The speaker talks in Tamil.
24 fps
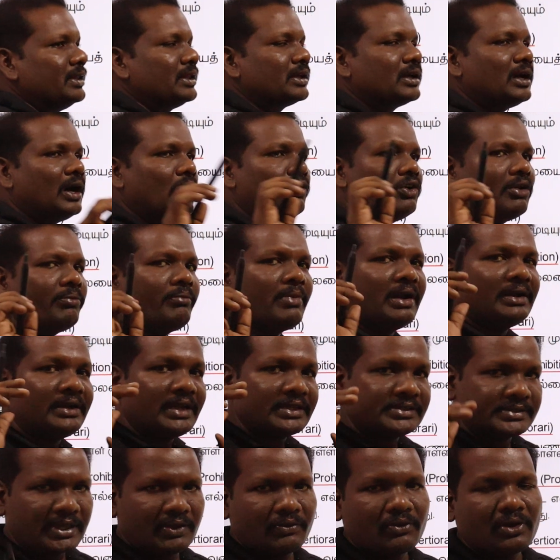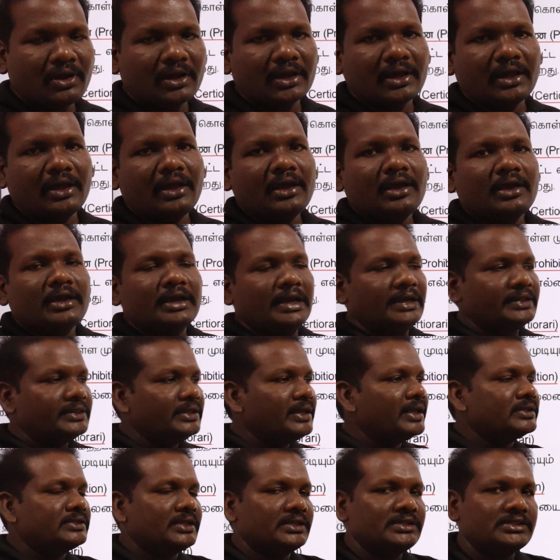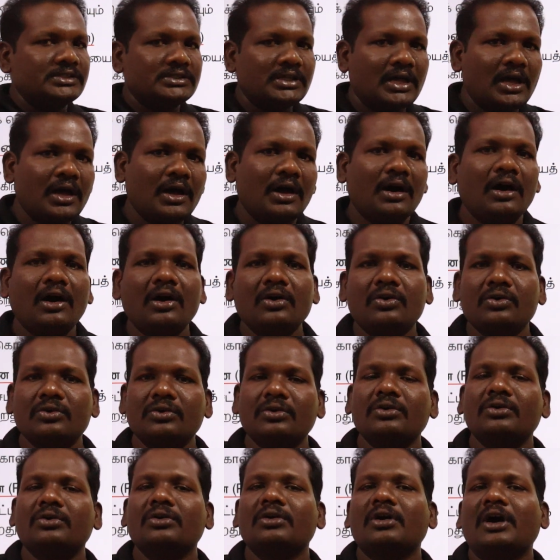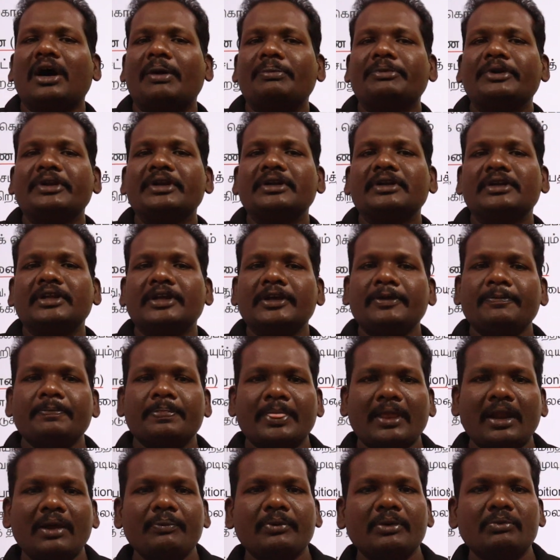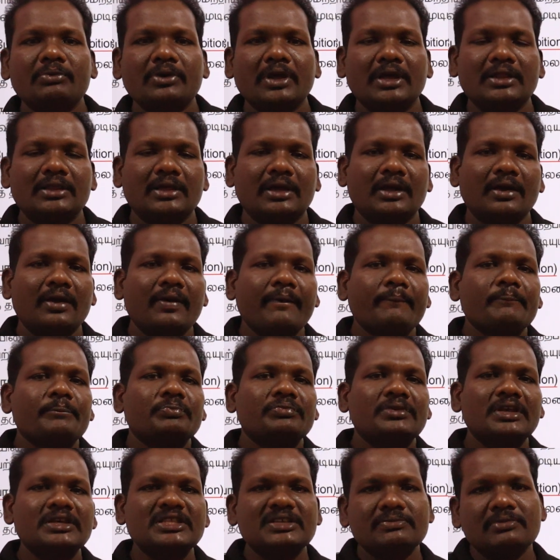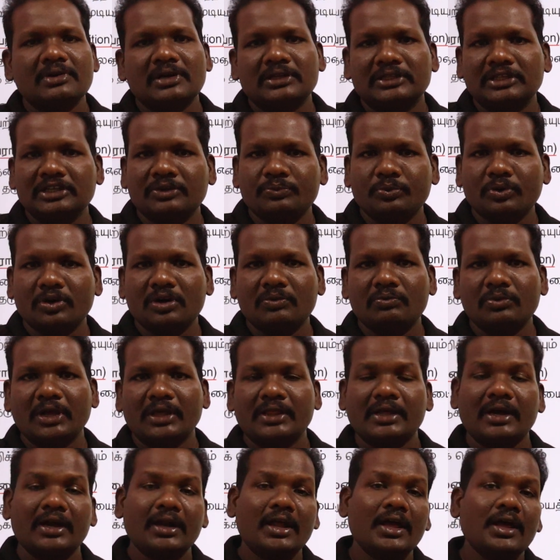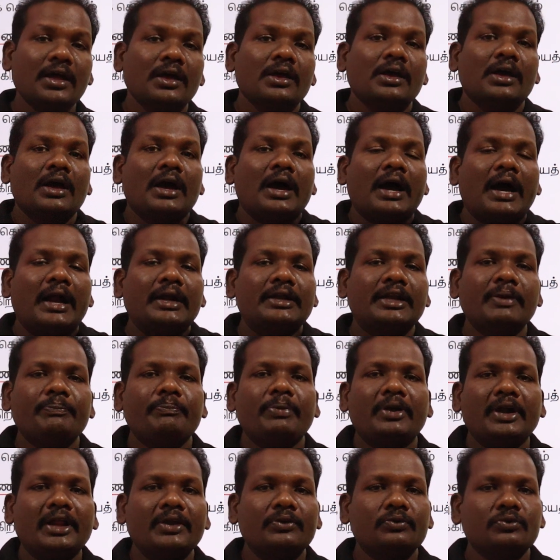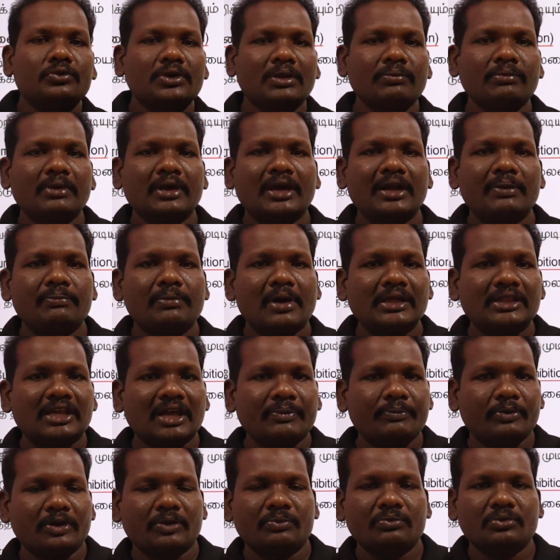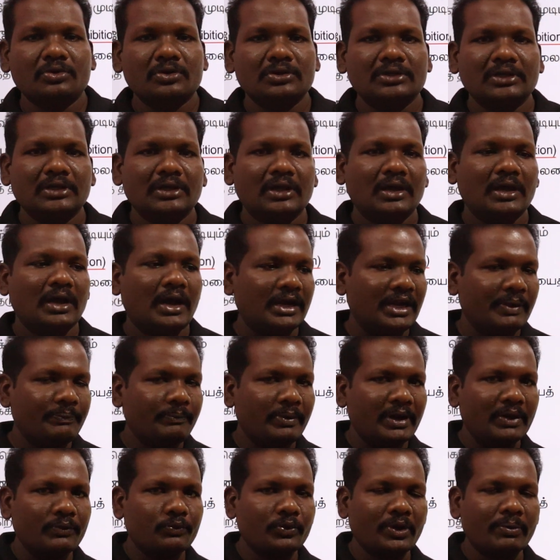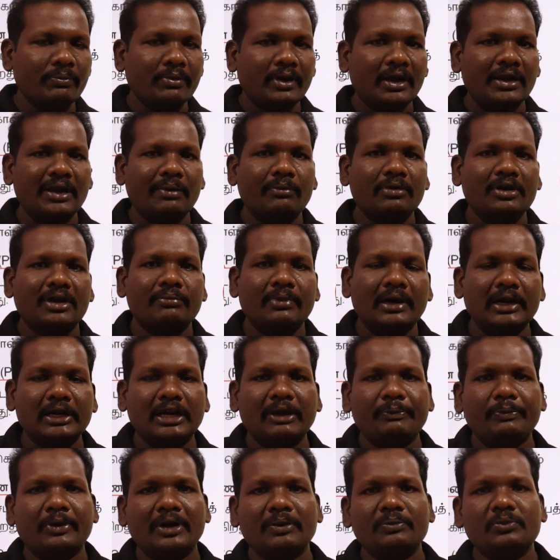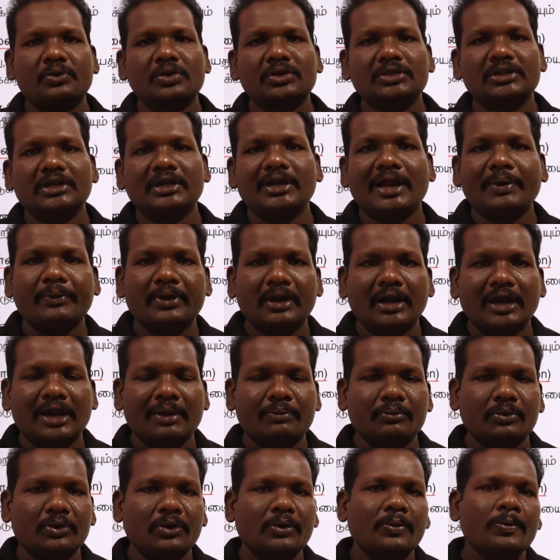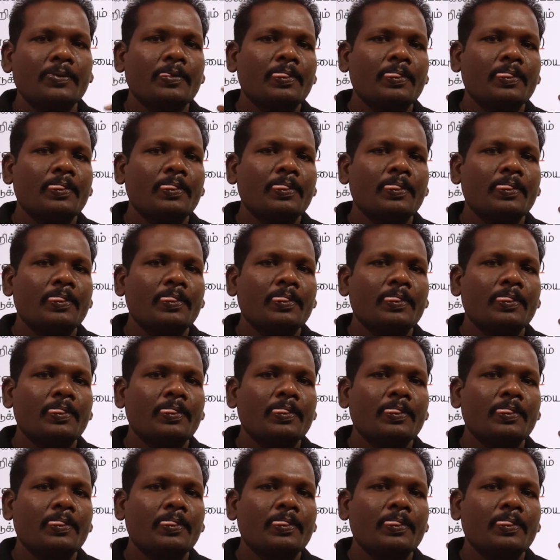இது கவர்மெண்ட் செய்வாங்க இது நீங்க செஞ்சுதான் ஆகணும் அப்படின்ட்டு என்ன பண்ண முடியாது நீதிமன்றத்துக்கு போக முடியாது ஆனா அடிப்படை உரிமைகள் பாதிக்கப்படும் போது அடிப்படை உரிமைகள் நமக்கு மறுக்கப்படும் போது என்ன பண்ணலாம் நம்ம